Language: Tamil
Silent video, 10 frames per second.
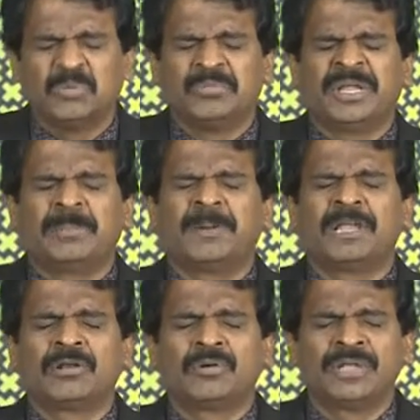உம்முடைய
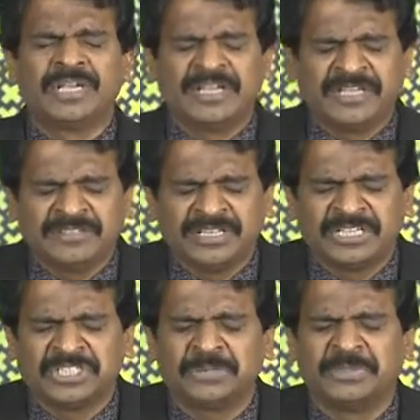பிள்ளைகளோடு இணைந்து
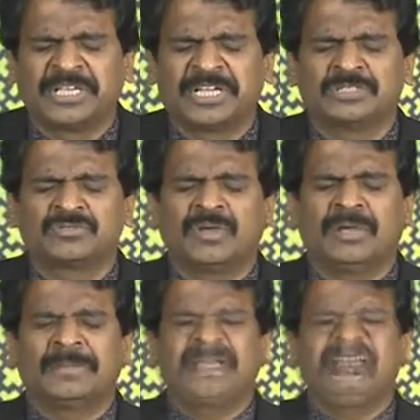நான் ஜெபிக்கிறேன்
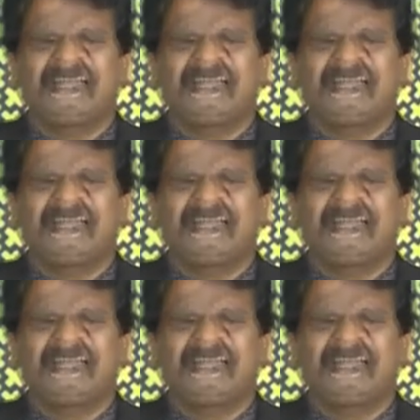சுவாமி